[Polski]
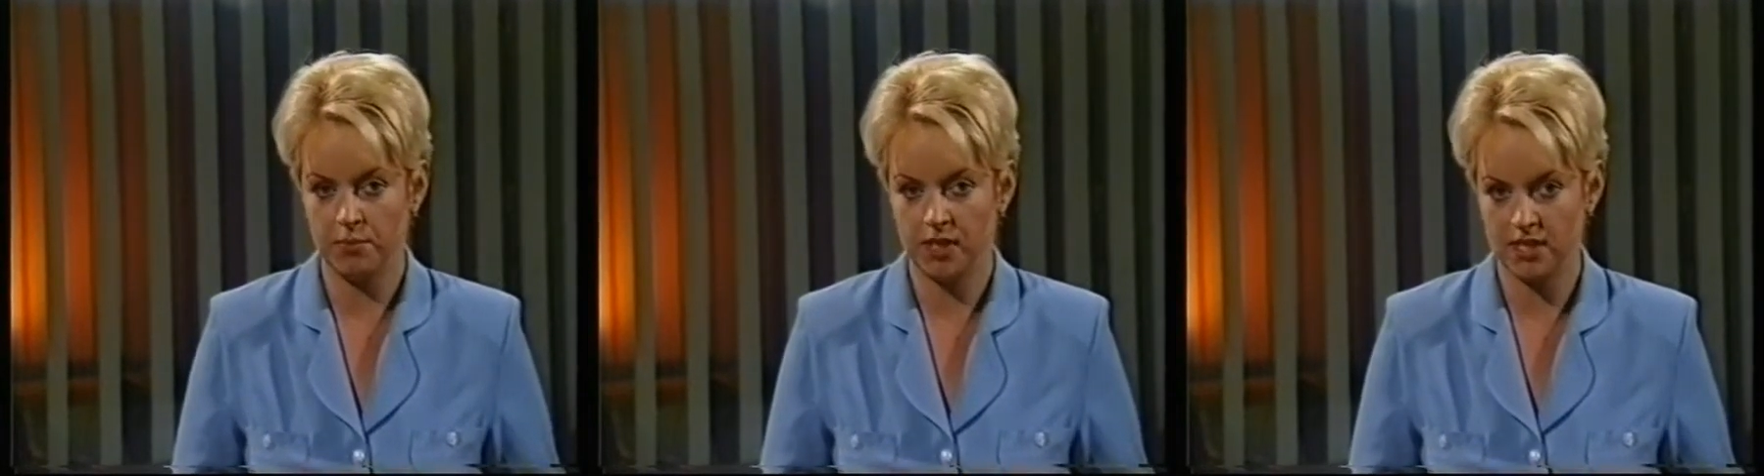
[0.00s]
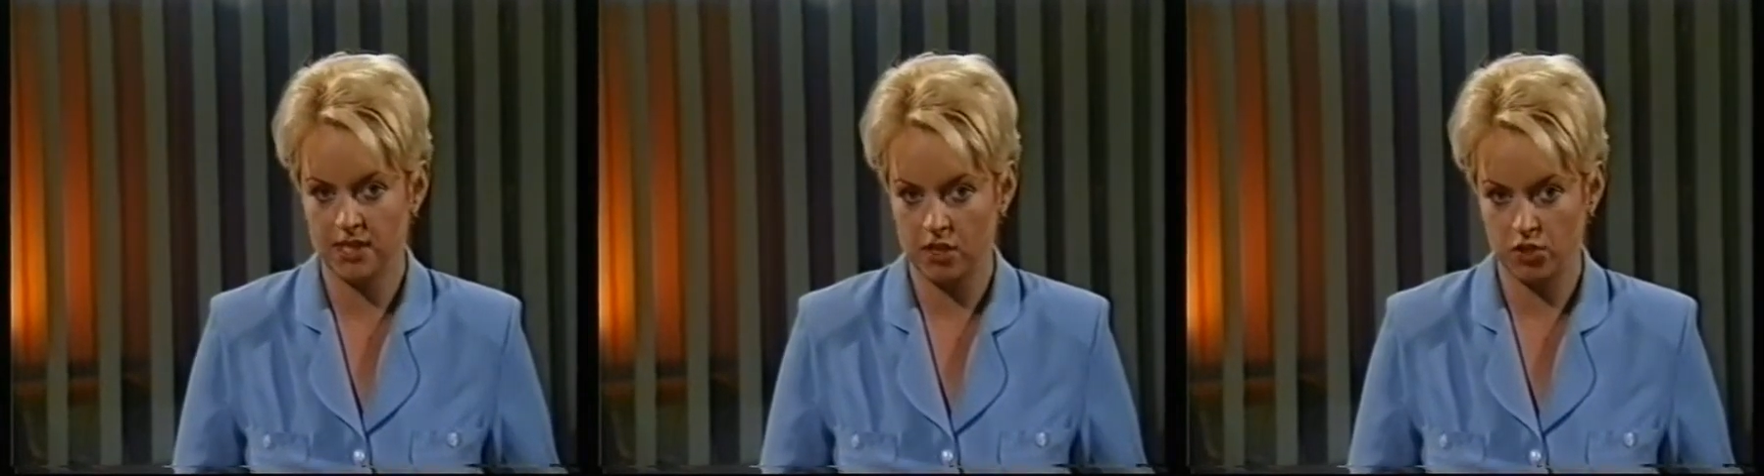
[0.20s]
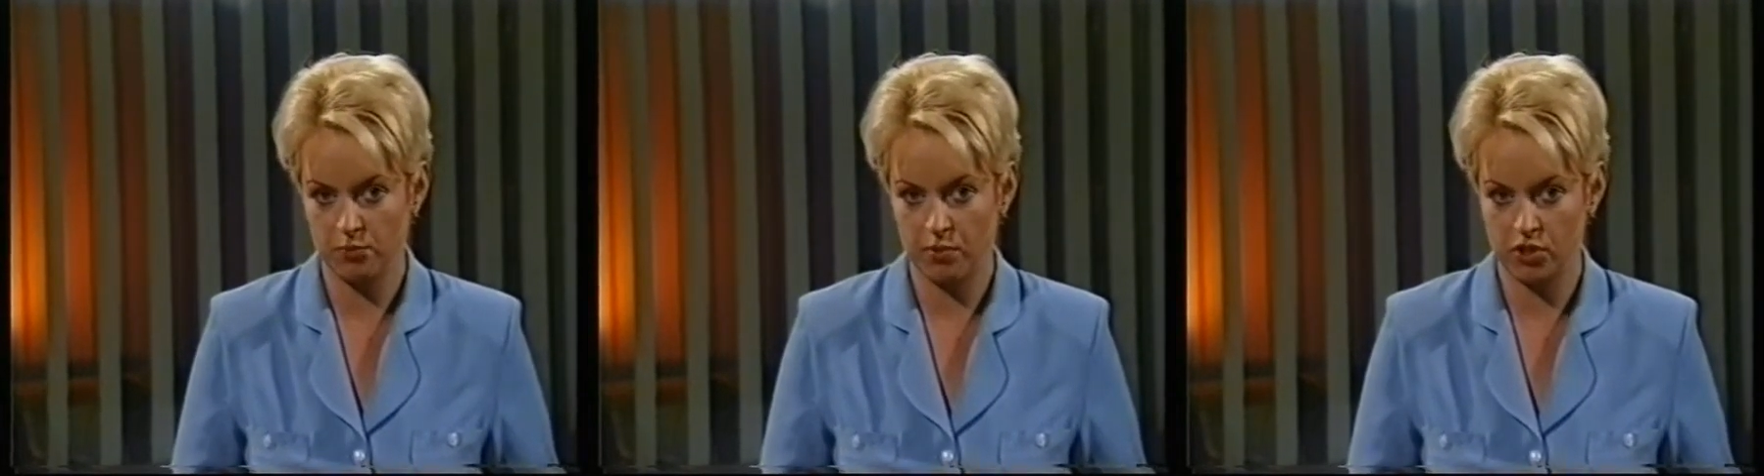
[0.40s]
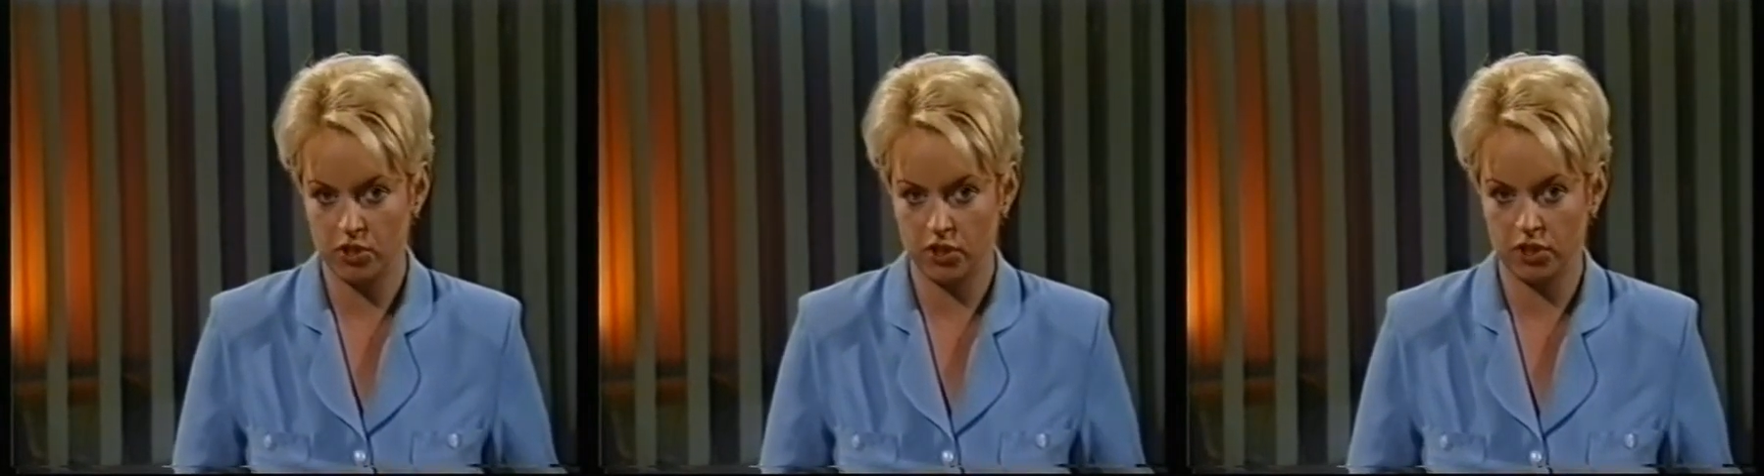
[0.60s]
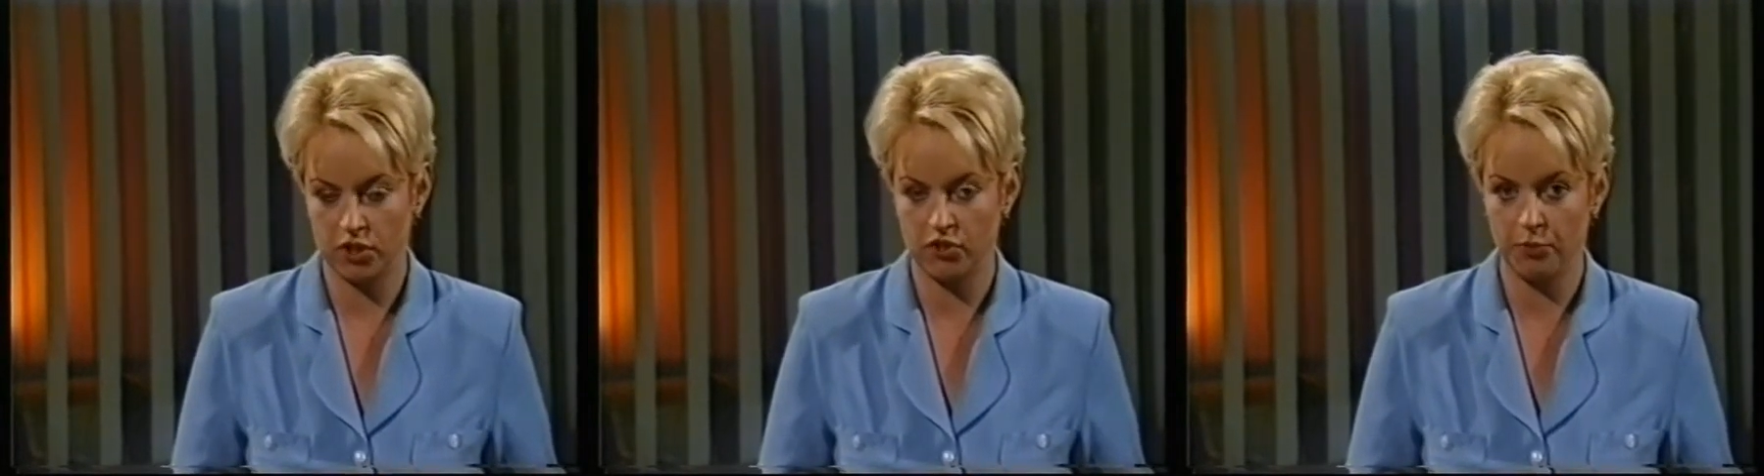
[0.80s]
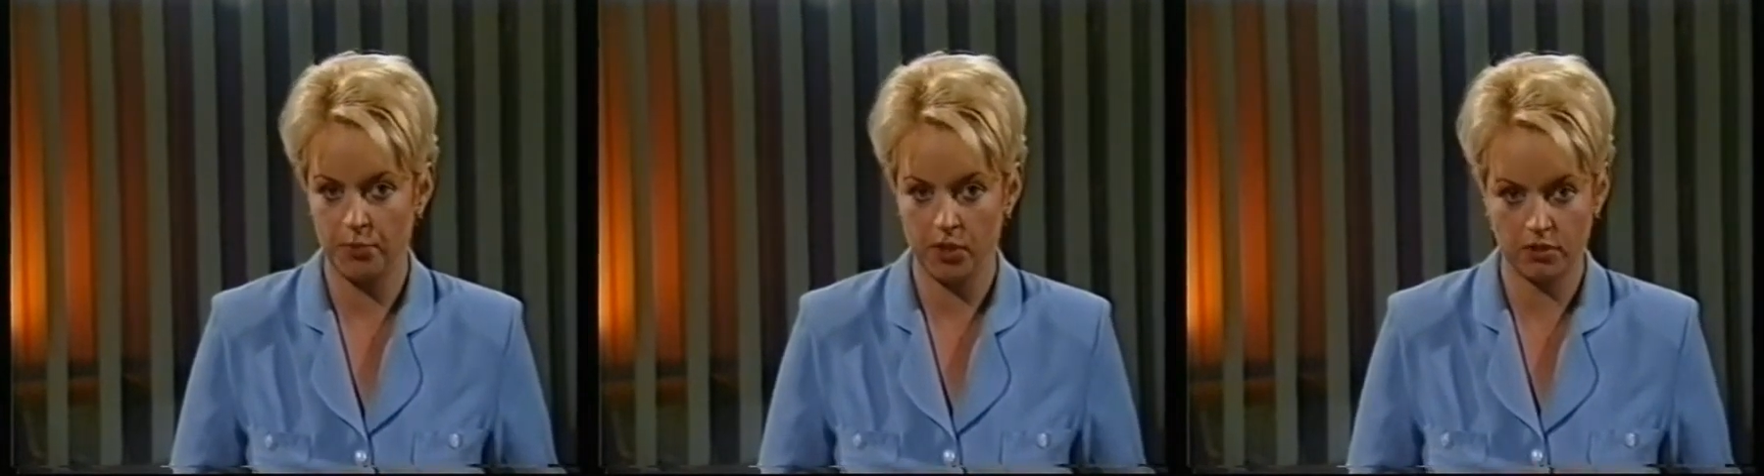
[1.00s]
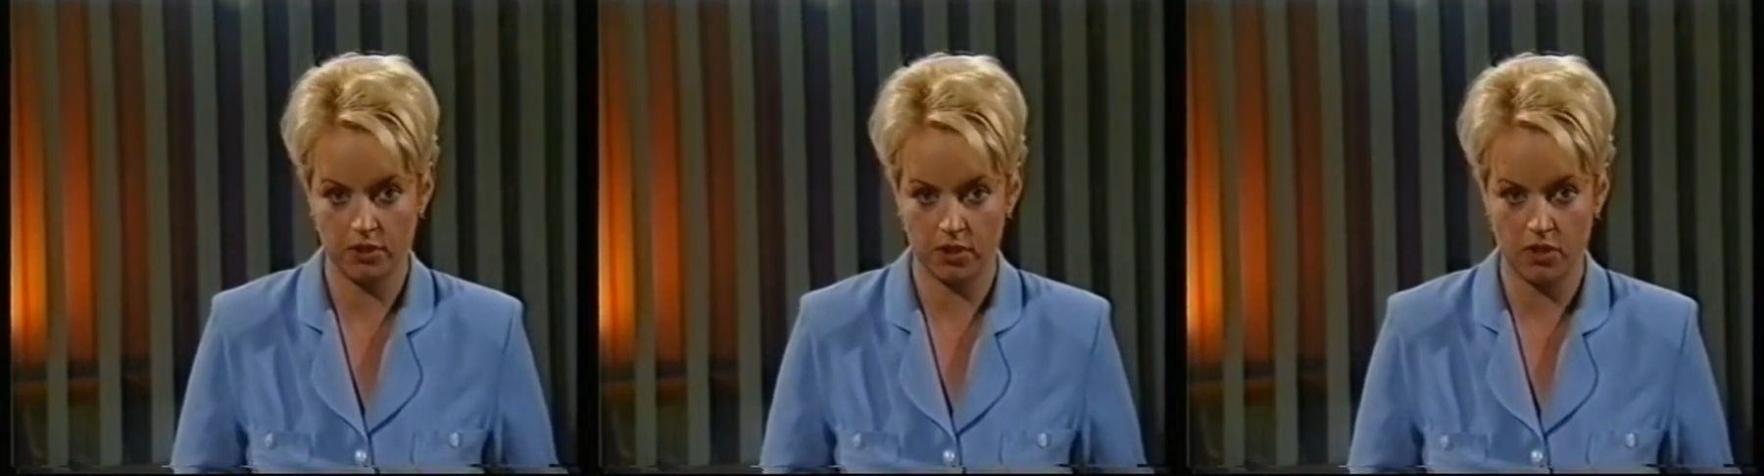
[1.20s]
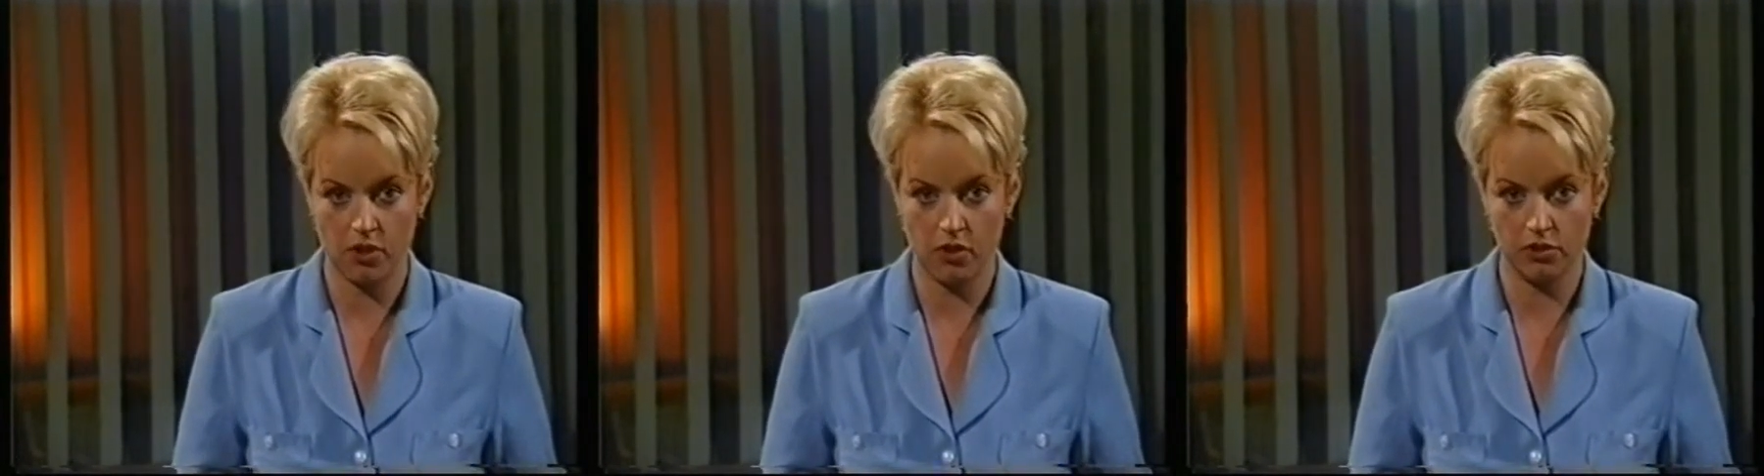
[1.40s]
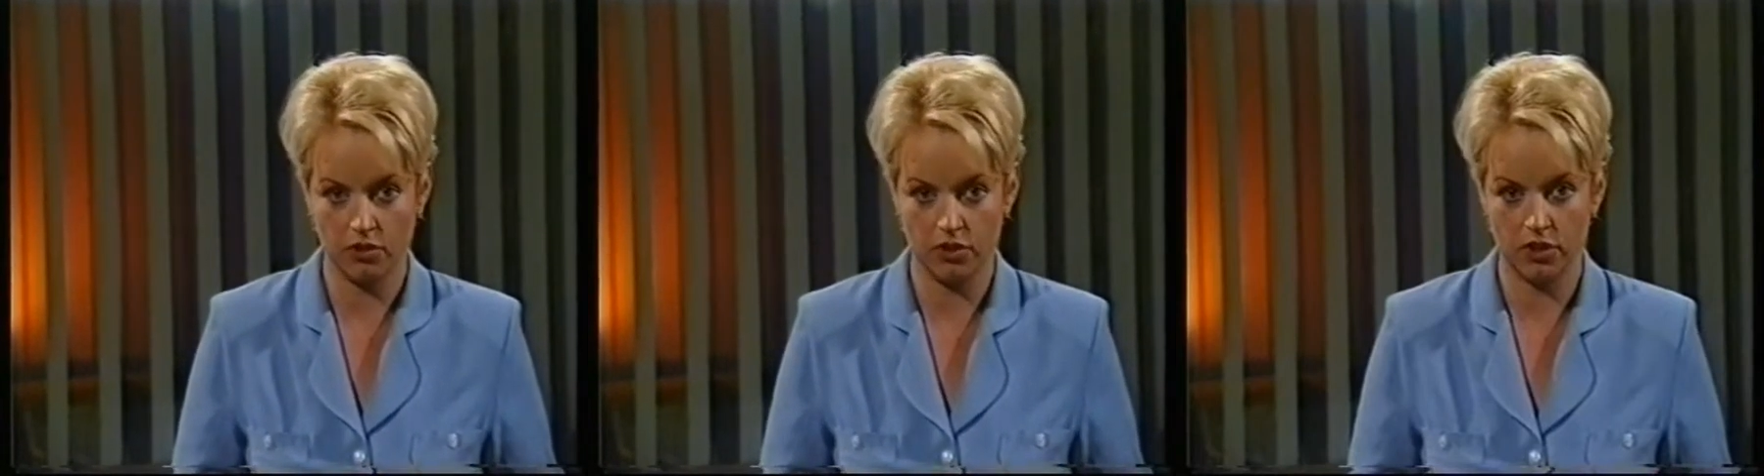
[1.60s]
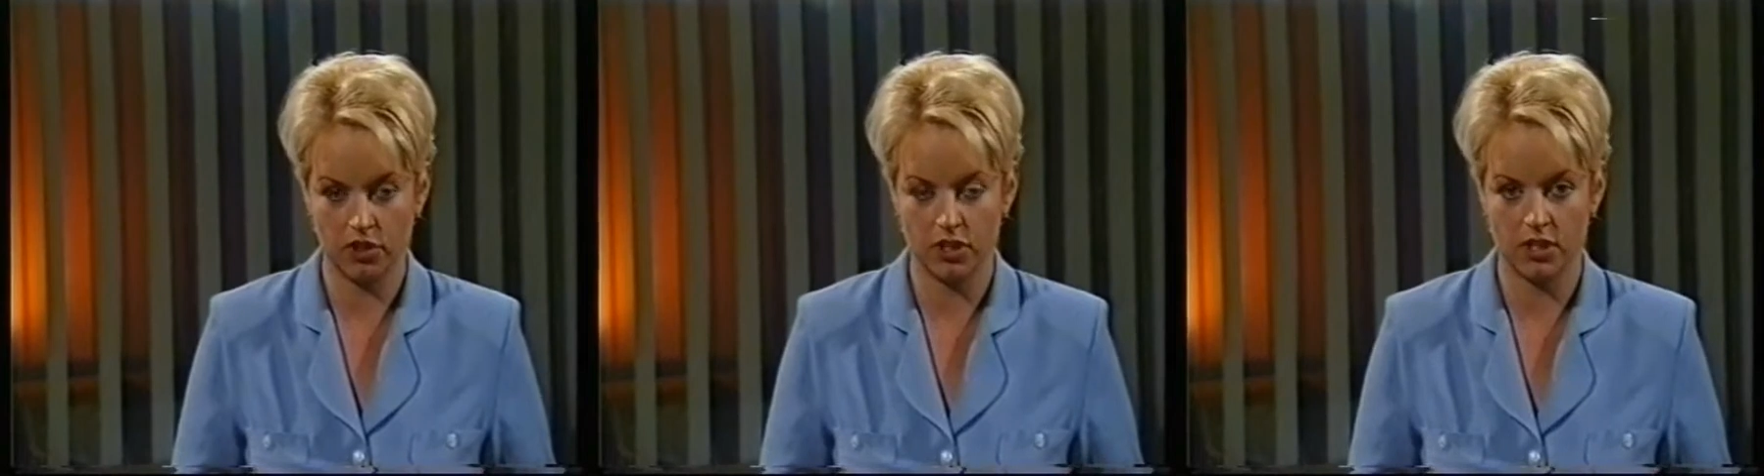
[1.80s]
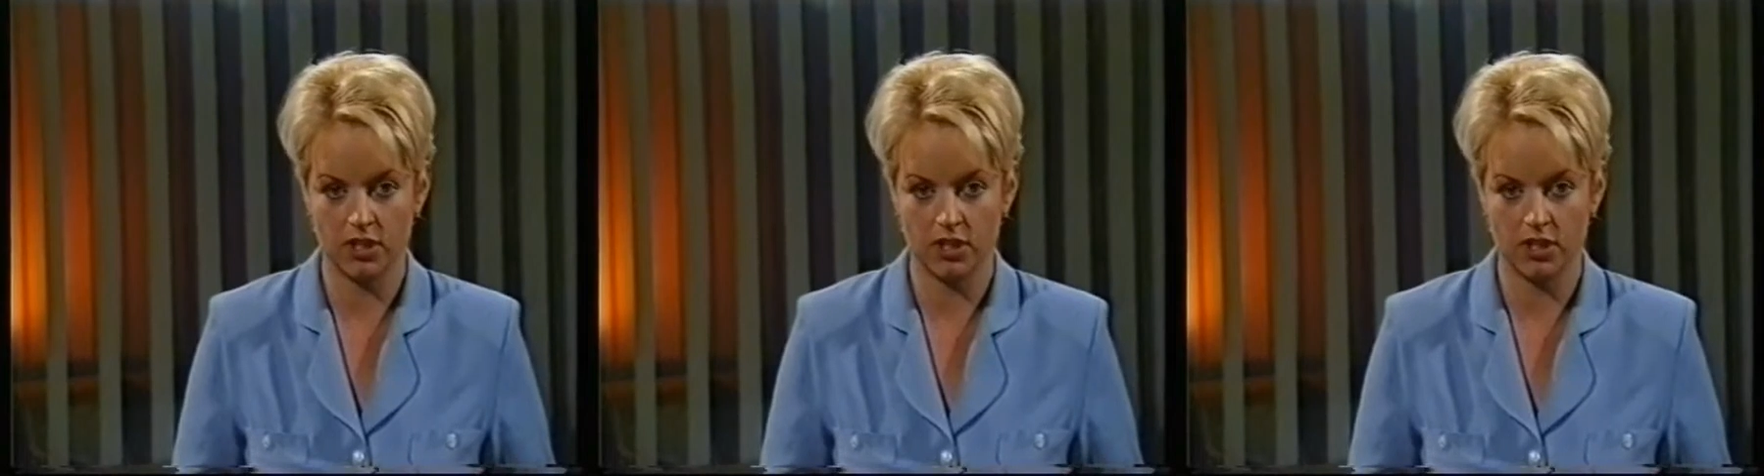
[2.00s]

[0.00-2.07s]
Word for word: Impreza rozpocznie się w piątek o godzinie